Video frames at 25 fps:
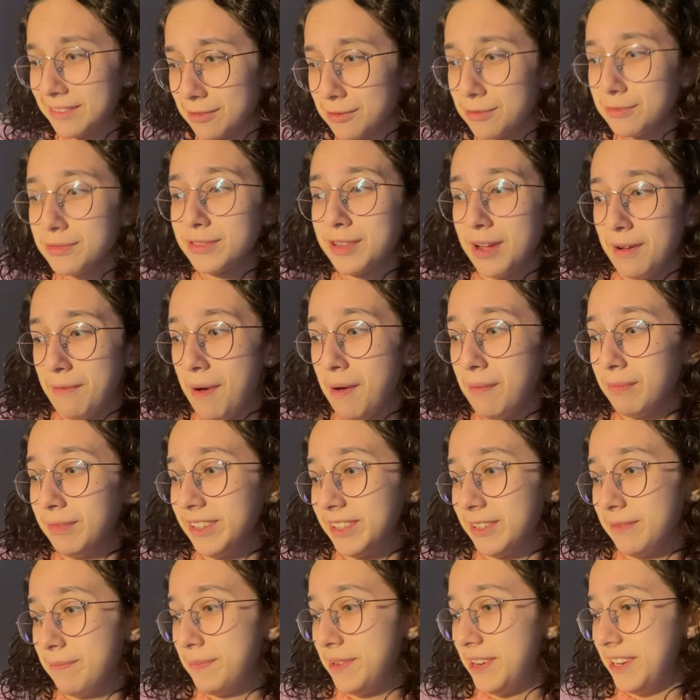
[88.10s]
Dün
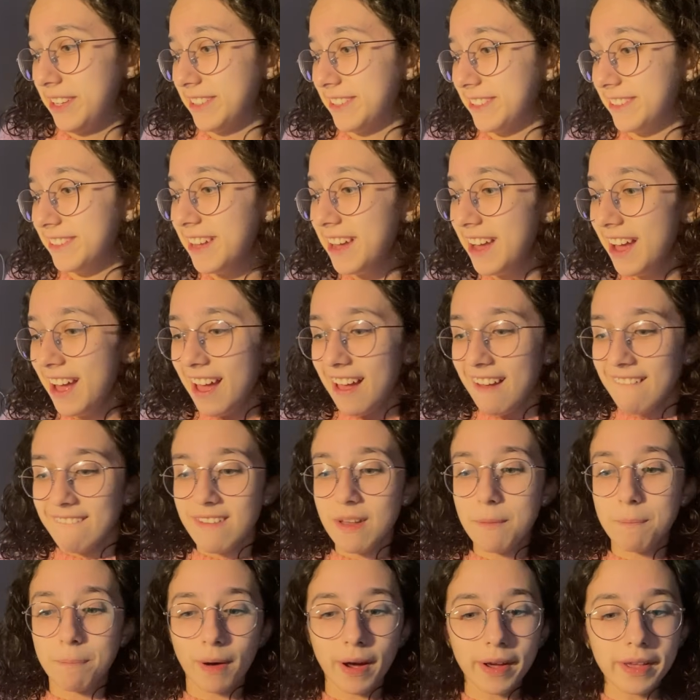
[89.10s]
tamamladım birazını.
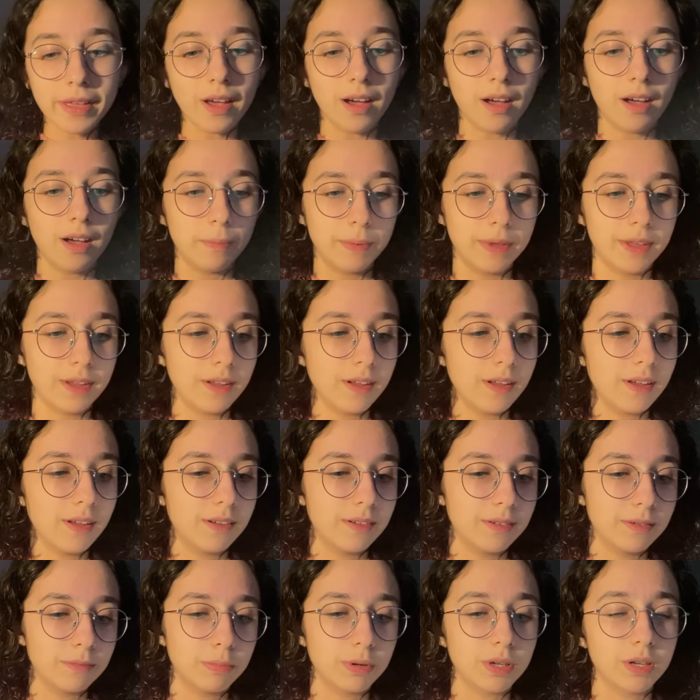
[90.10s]
Ve bayağı bir
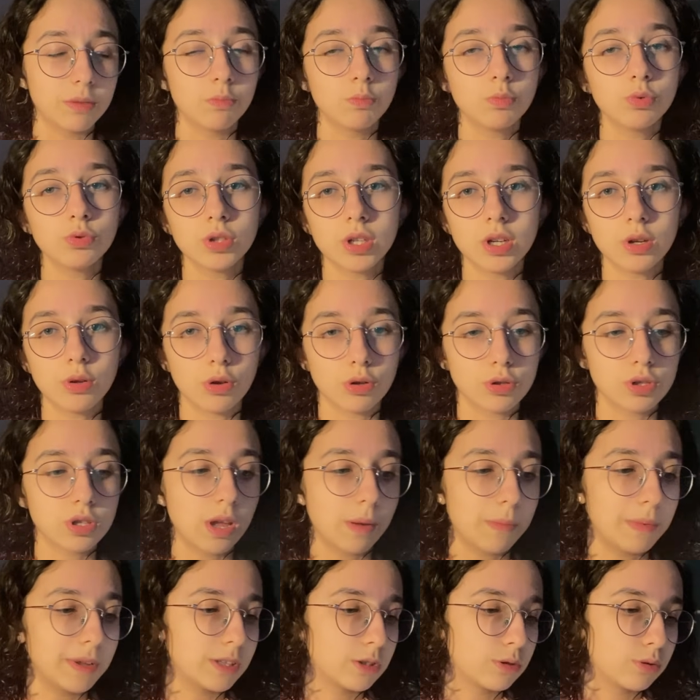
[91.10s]
e, bakın bunları
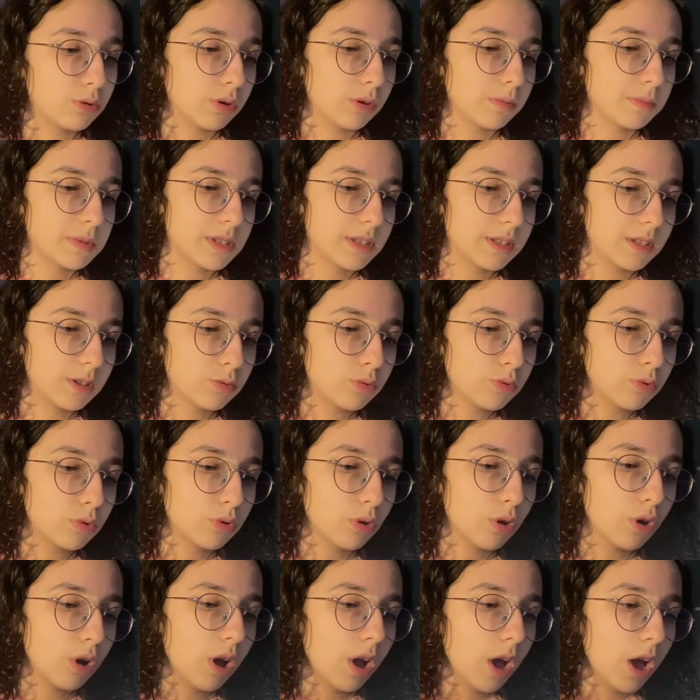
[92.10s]
göstermek istiyorum size.
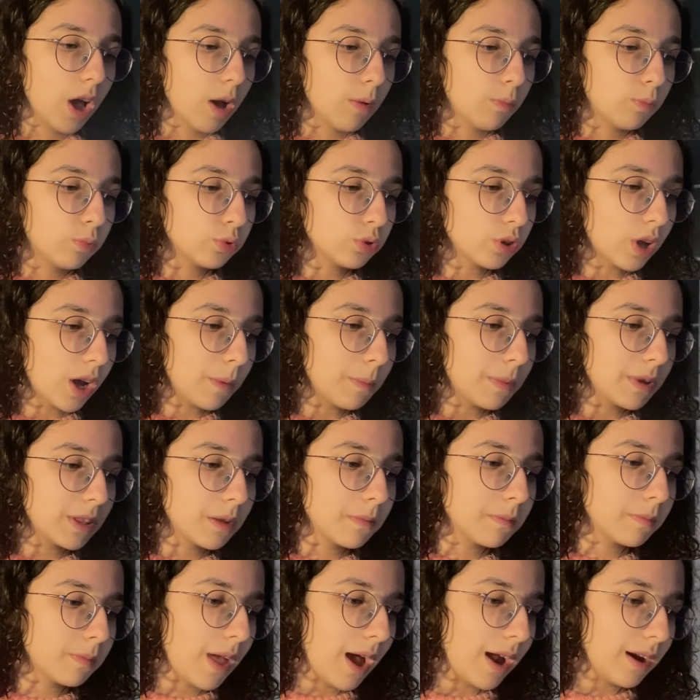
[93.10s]
Çünkü bunlar
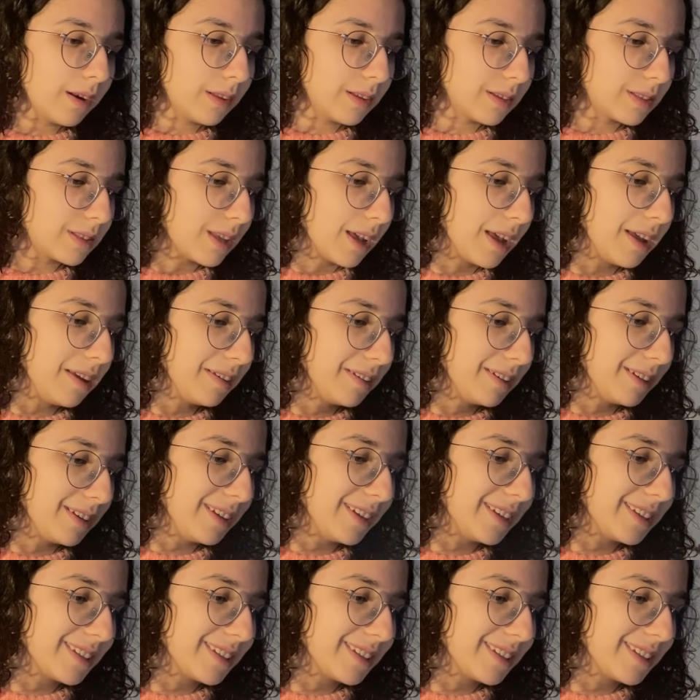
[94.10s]
benim neredeyse 2